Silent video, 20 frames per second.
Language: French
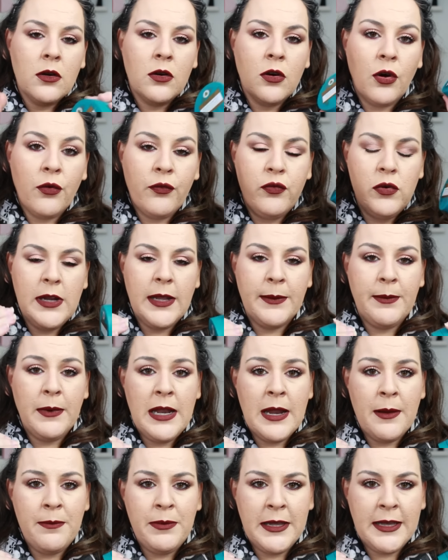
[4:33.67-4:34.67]
quand vous
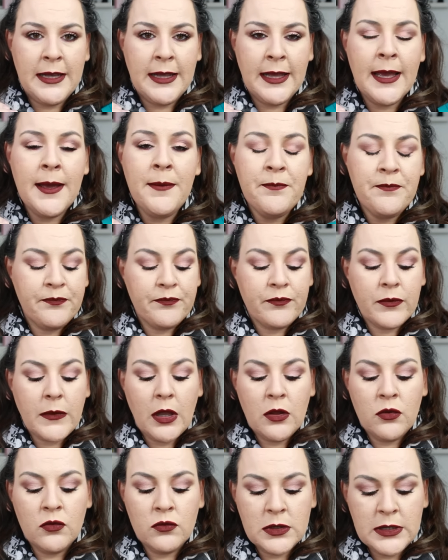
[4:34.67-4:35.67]
l'appliquez,
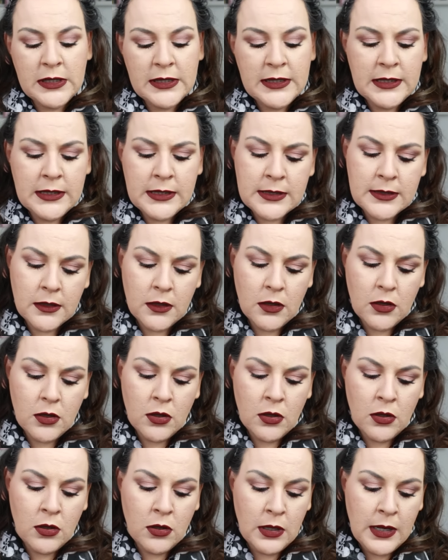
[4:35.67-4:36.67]
donc ils disent
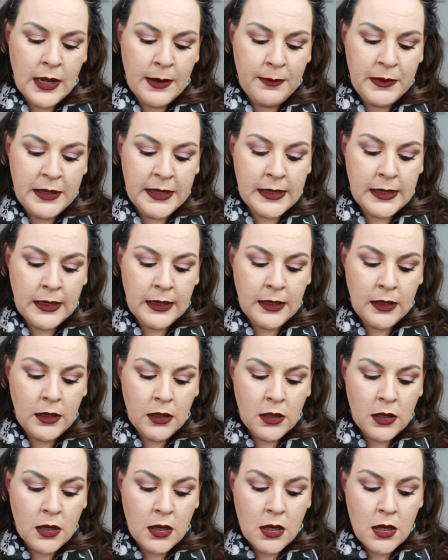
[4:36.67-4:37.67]
euh, l'appliquer
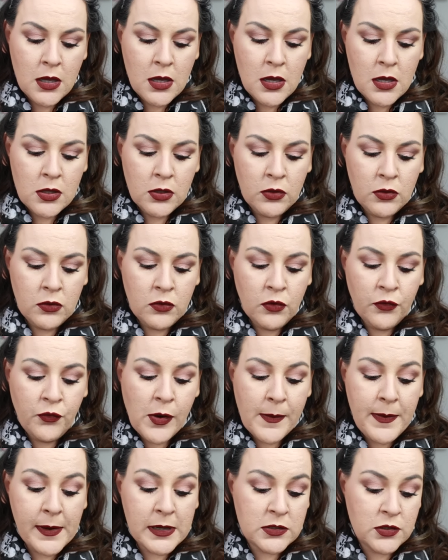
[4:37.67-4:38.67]
deux
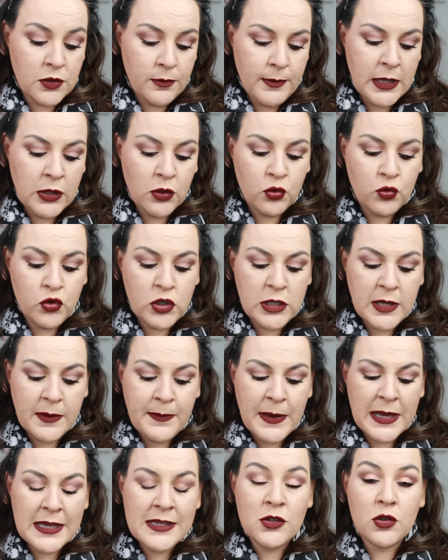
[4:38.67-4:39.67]
fois par semaine en couche
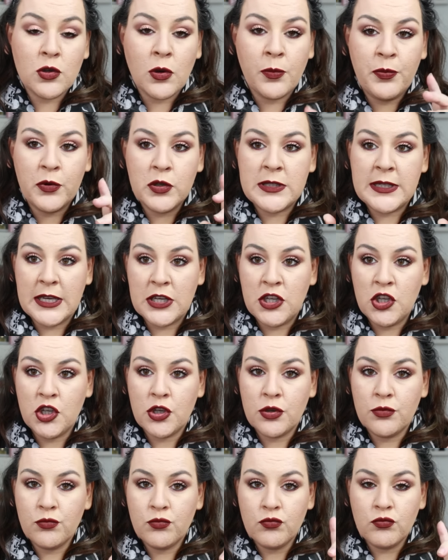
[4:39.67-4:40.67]
épaisse sur peau
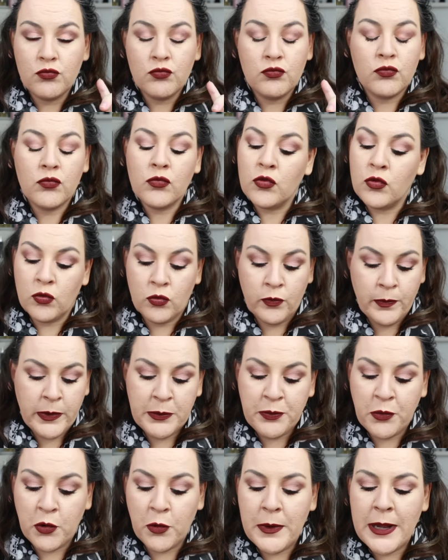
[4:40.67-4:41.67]
sèche. Pas
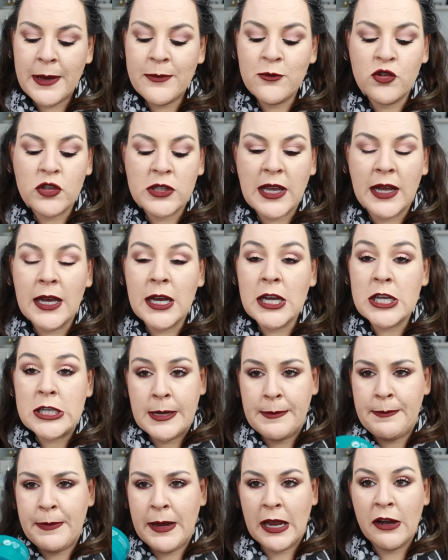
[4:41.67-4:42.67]
de problème, jusqu'à là,
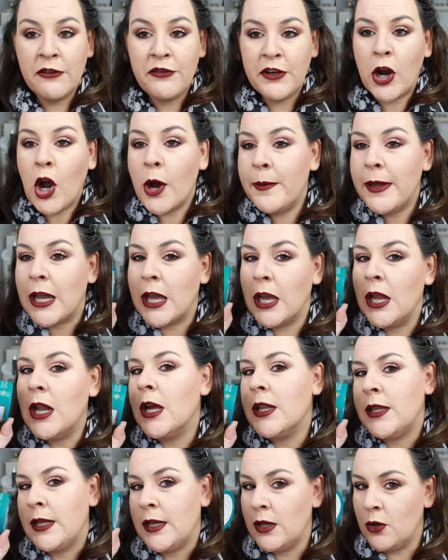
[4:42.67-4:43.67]
j'ai bien fait comme il
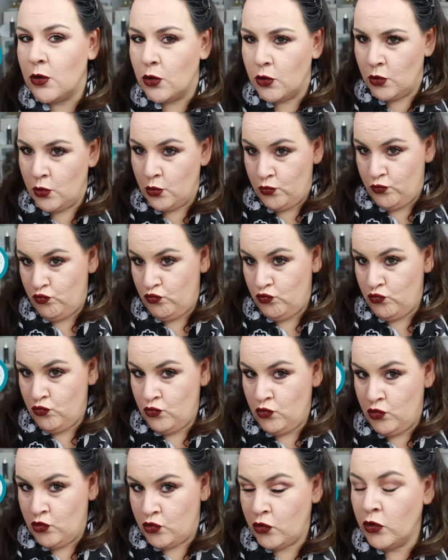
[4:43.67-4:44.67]
a dit le,
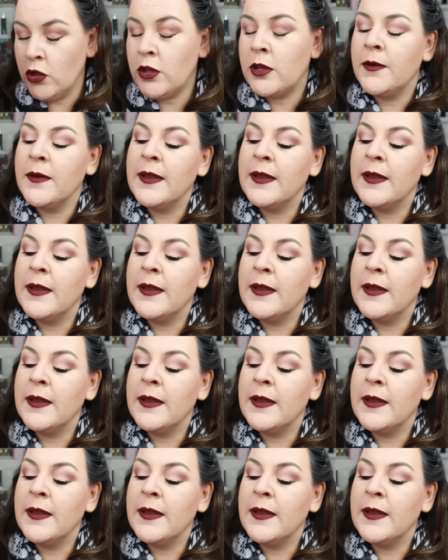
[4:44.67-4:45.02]
truc.